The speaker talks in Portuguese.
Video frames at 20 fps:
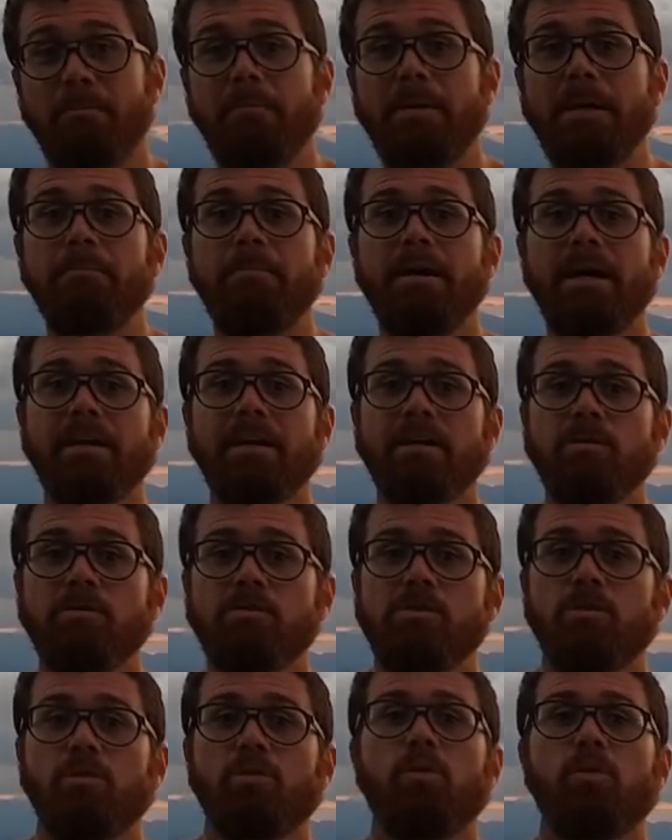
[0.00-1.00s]
preparando o
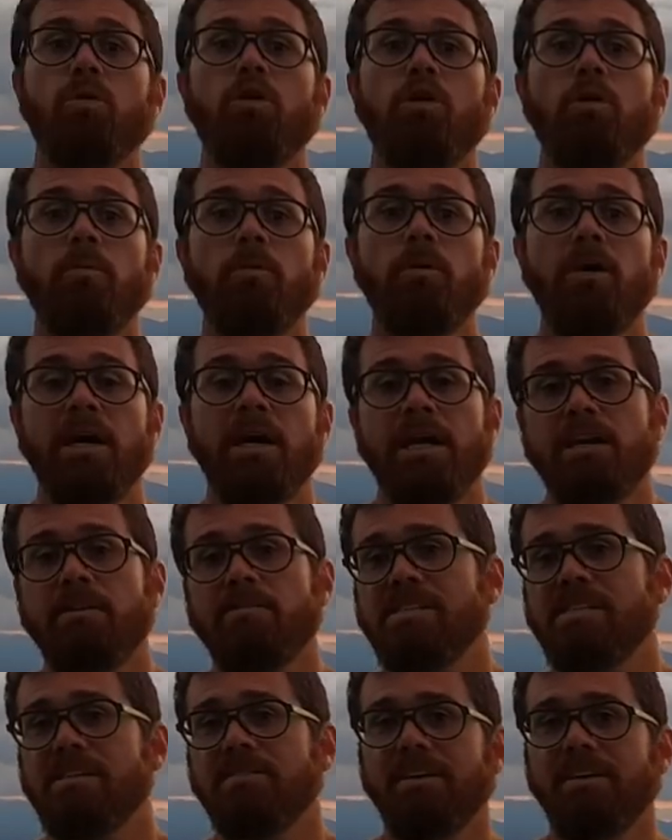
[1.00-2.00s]
seu corpo e
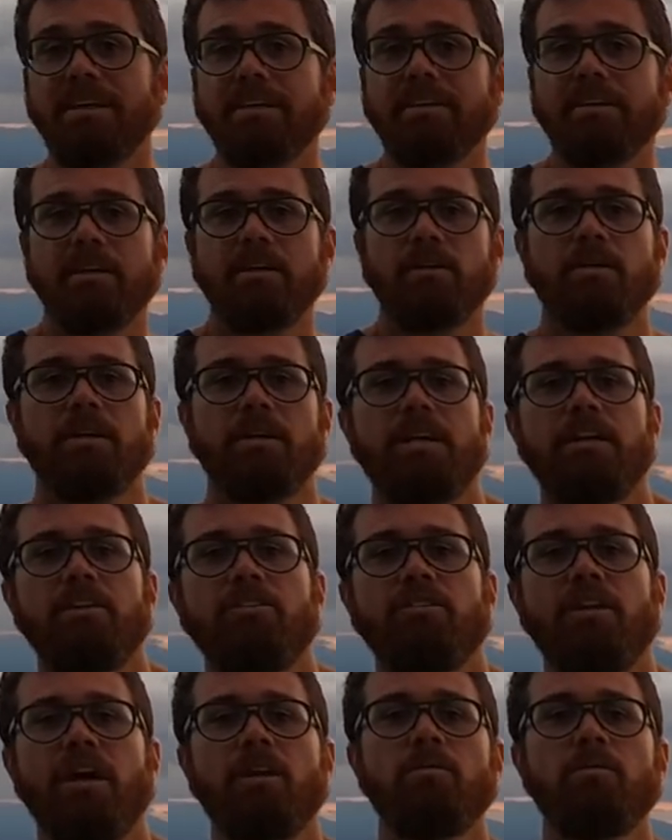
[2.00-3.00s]
você vai entrando naquele
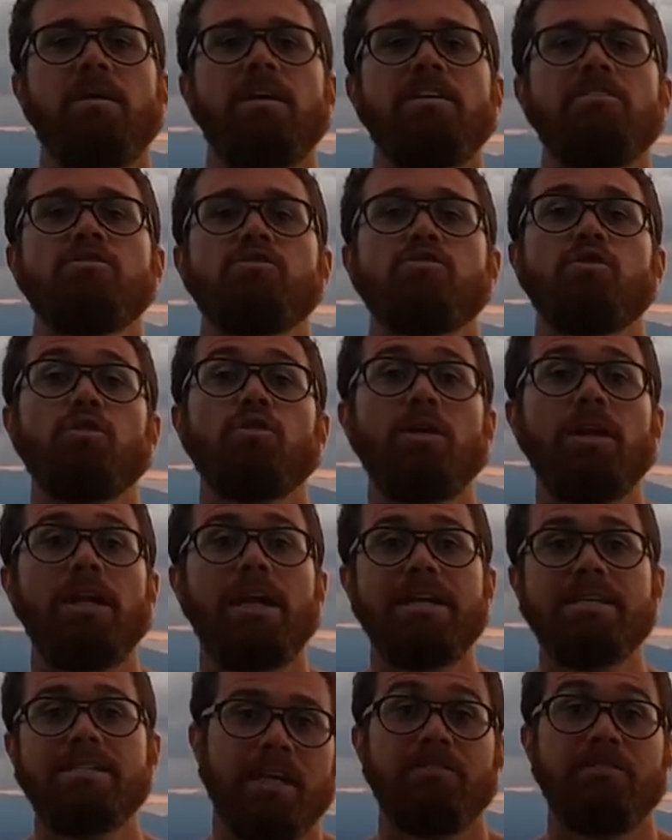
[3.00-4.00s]
estado mais de
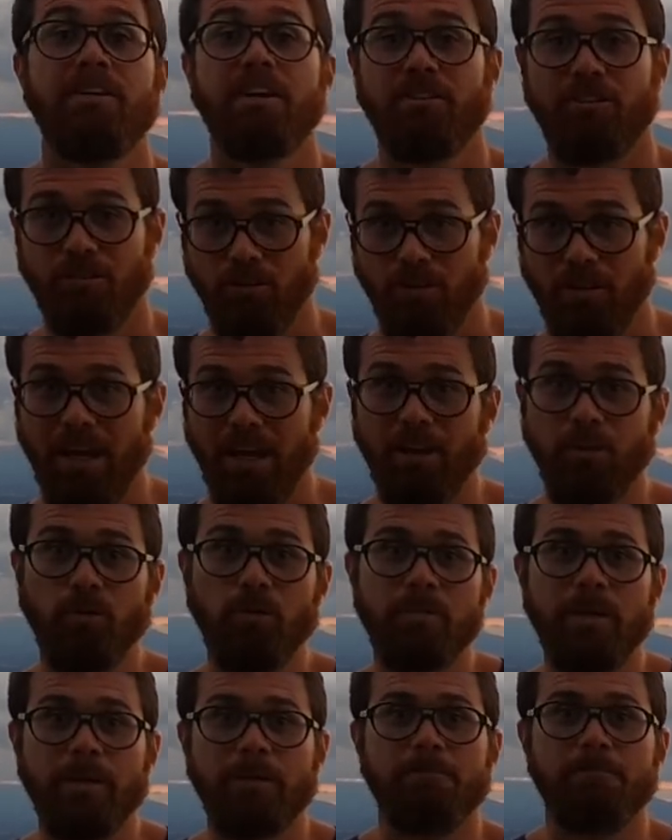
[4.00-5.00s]
sonolência que vai te ajudar a dormir.